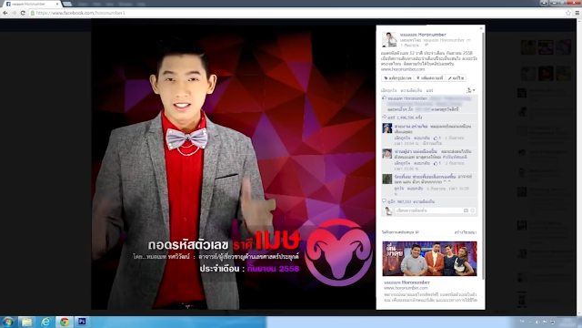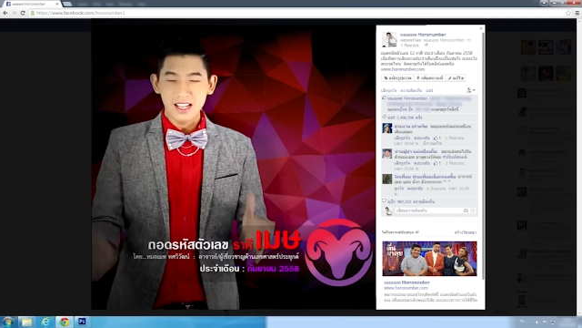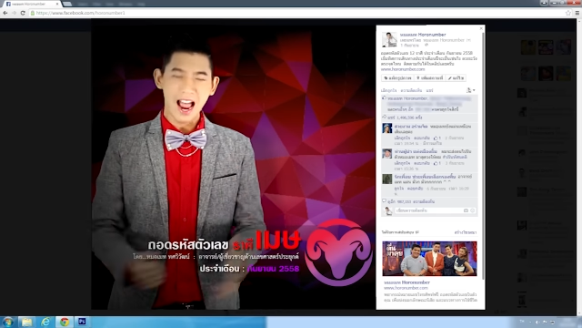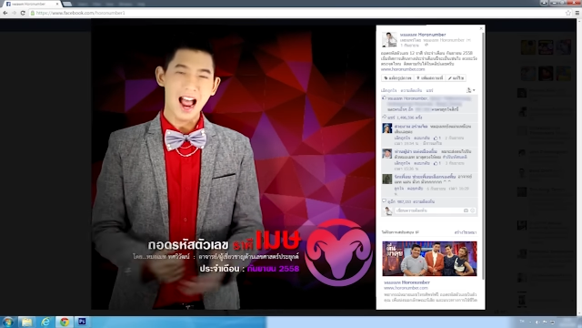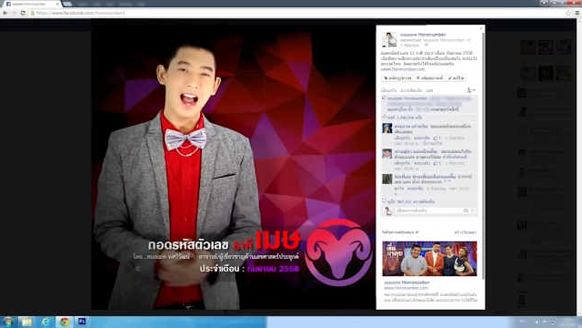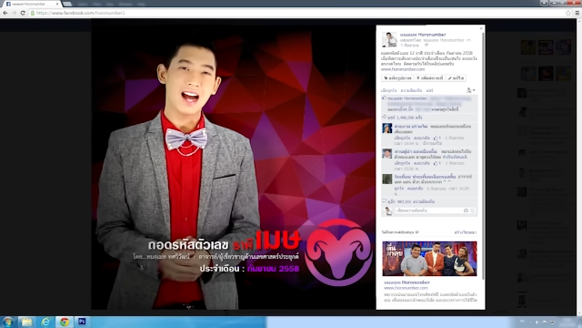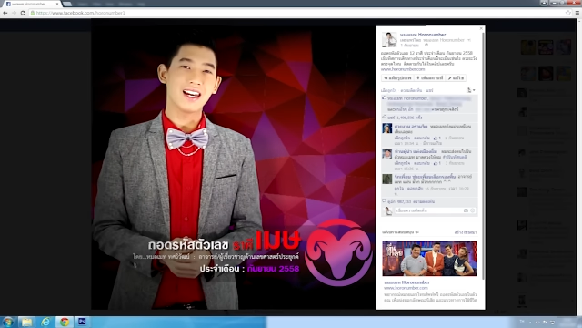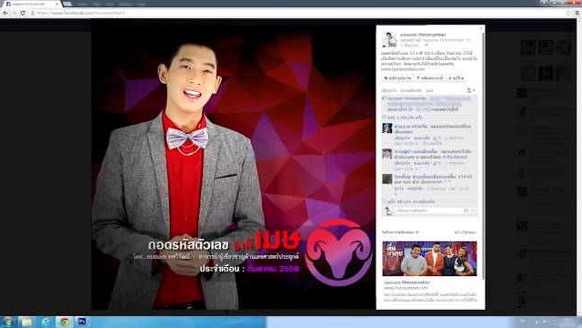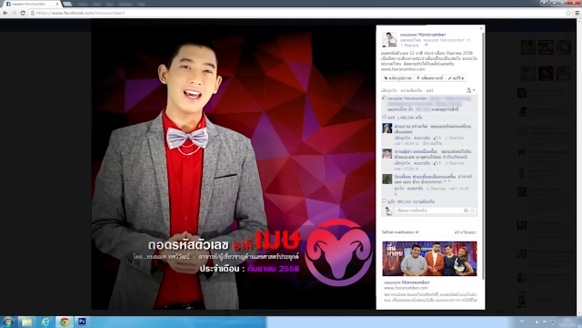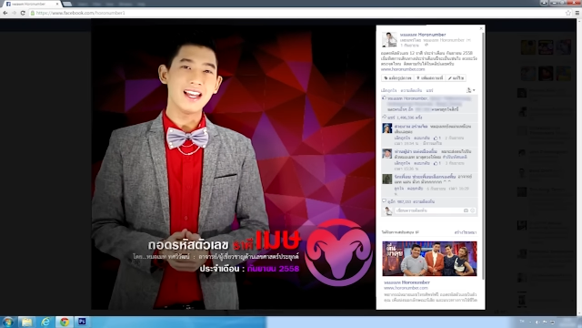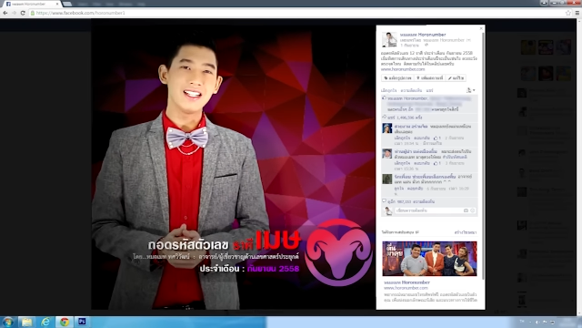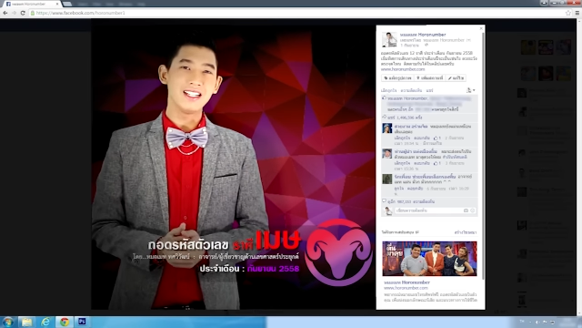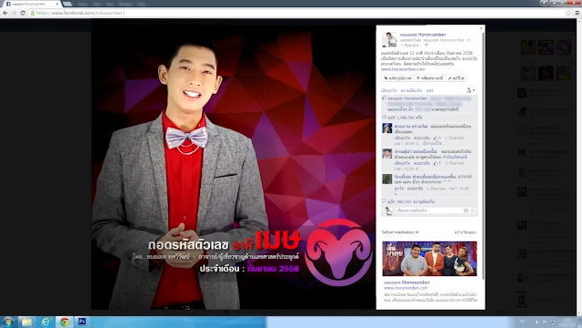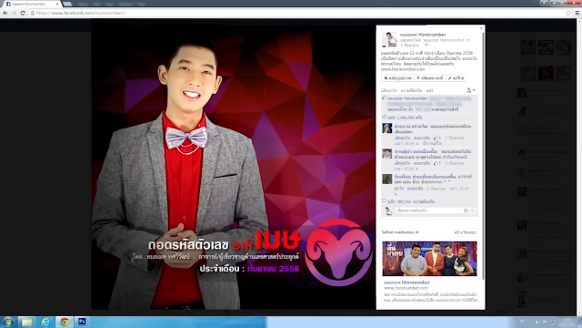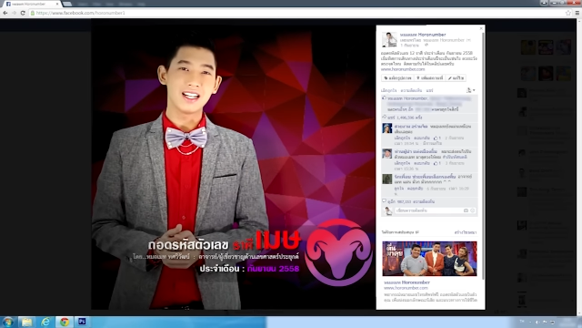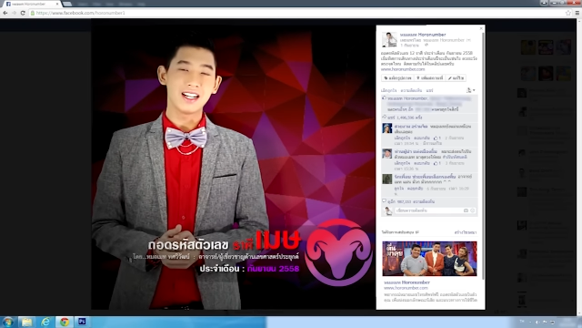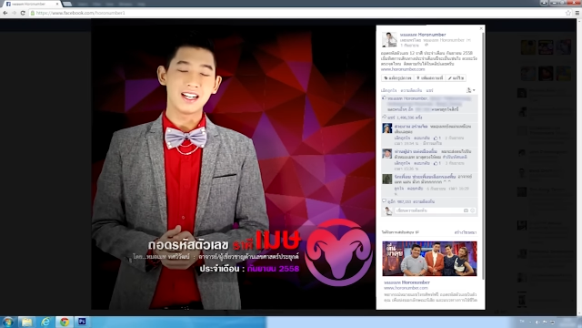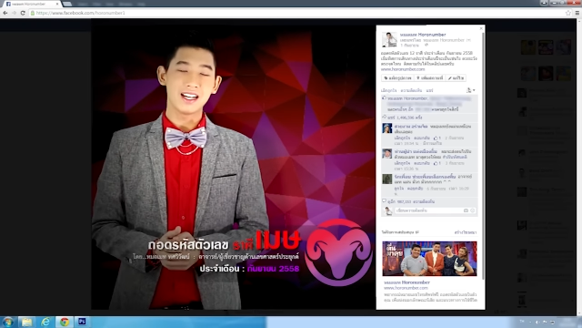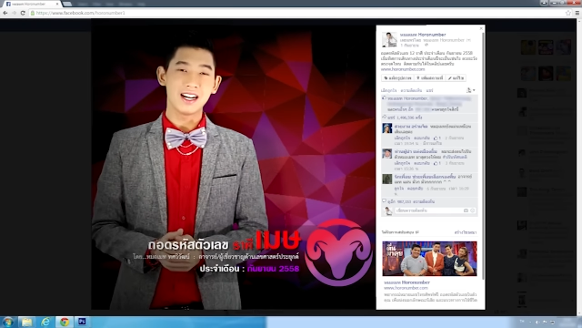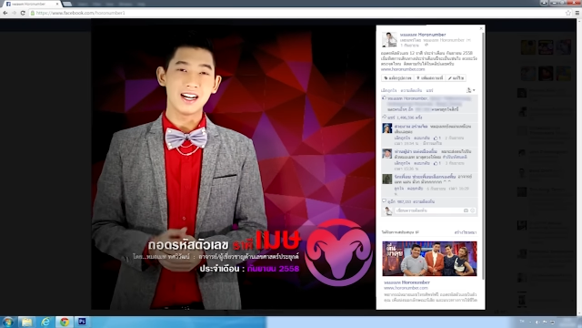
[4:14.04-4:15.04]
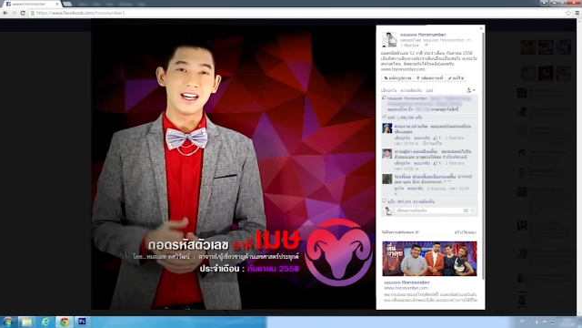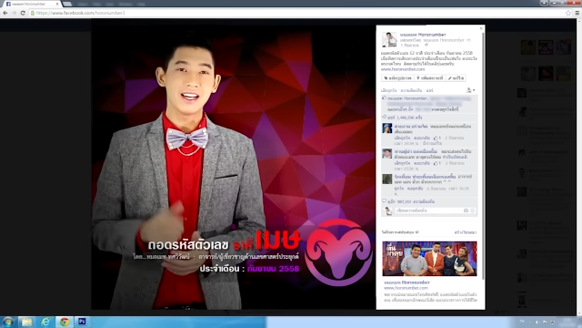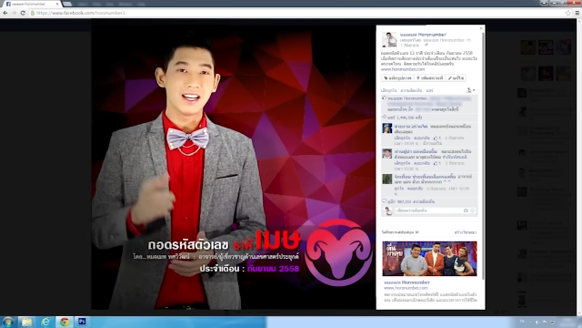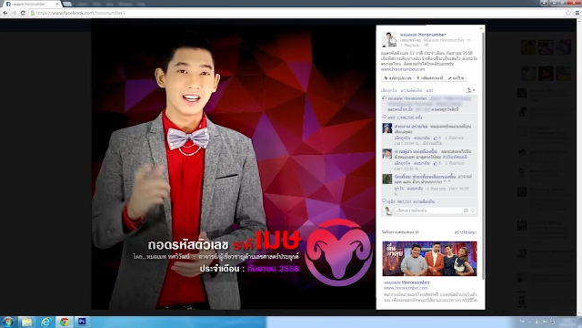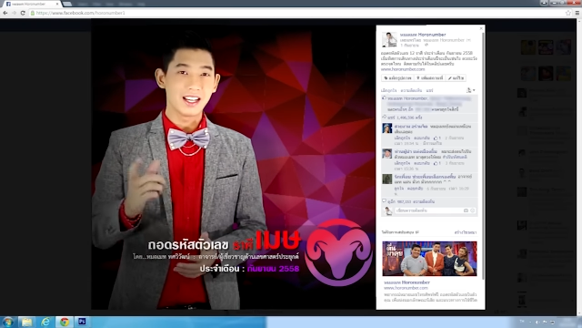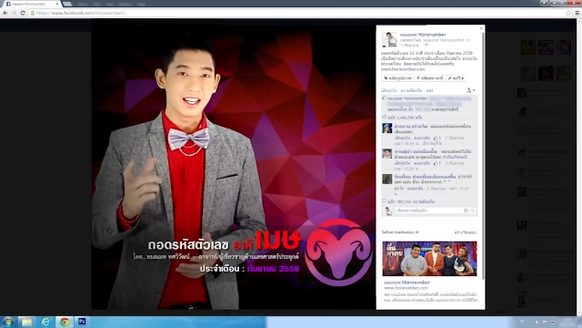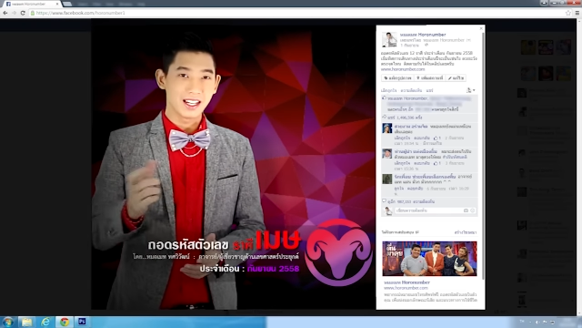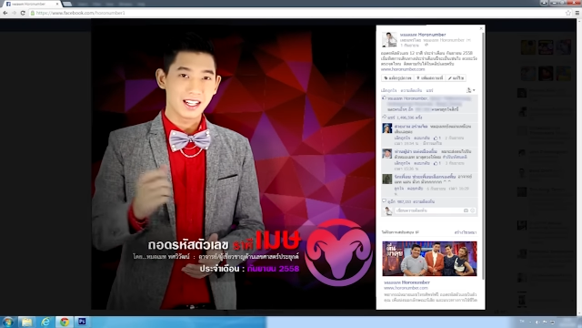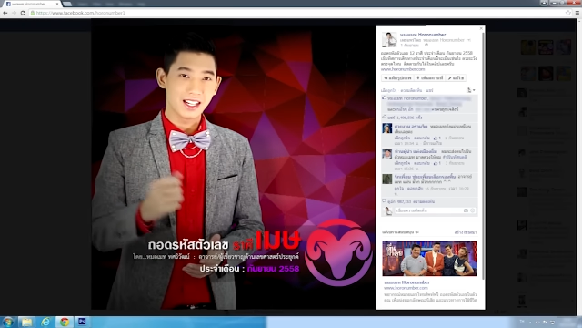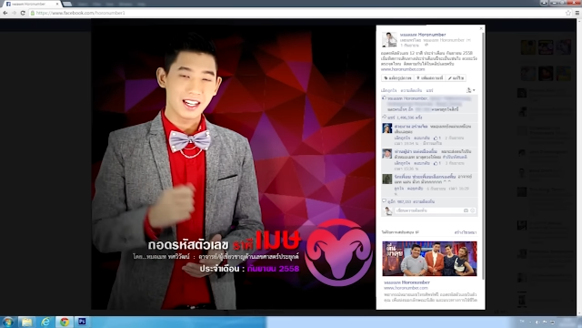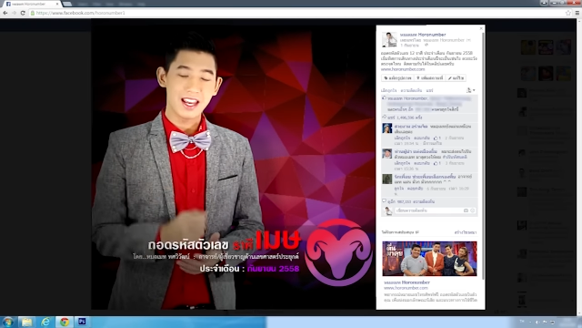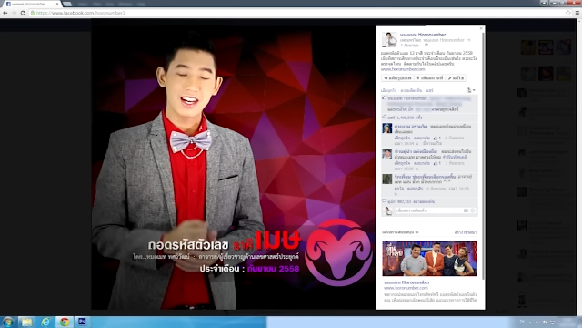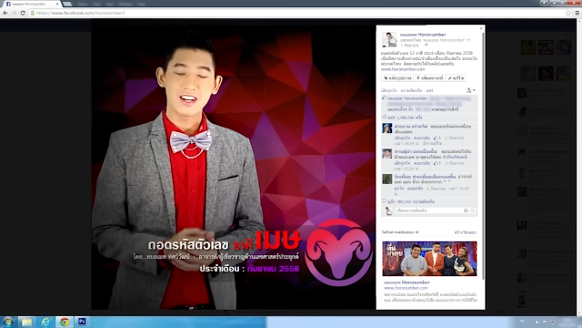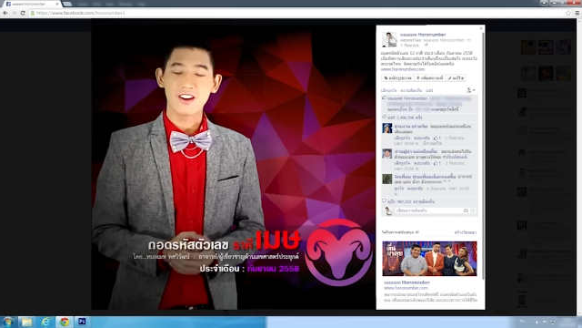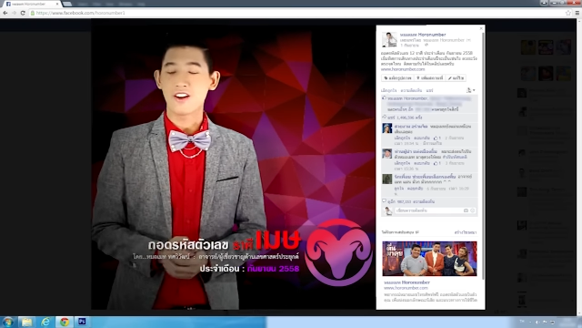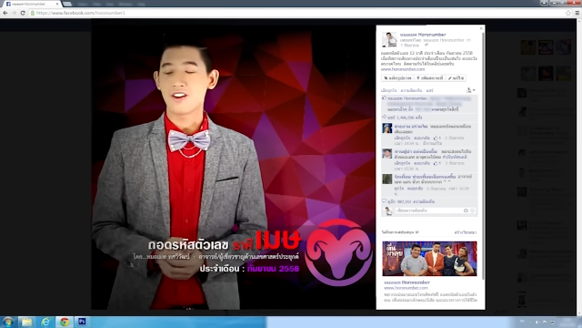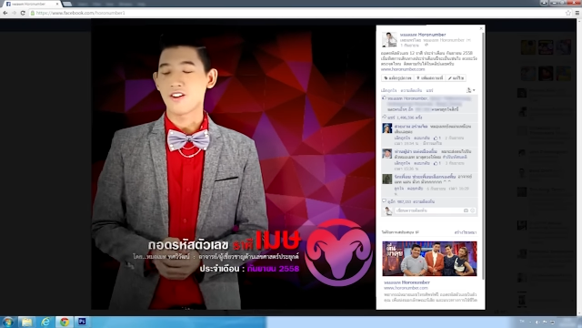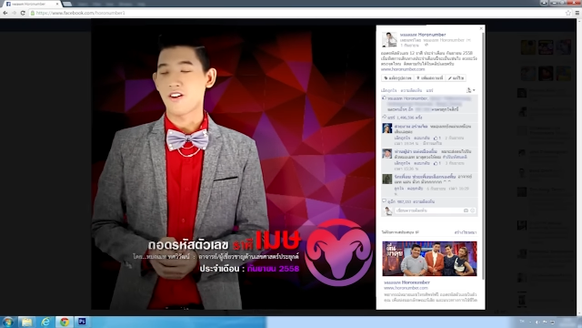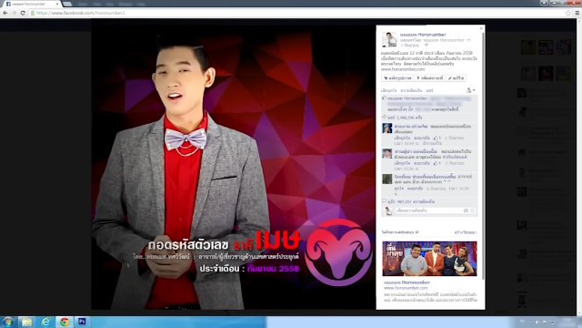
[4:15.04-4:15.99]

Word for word: อยากเล่นจริง ๆ เลย เล่น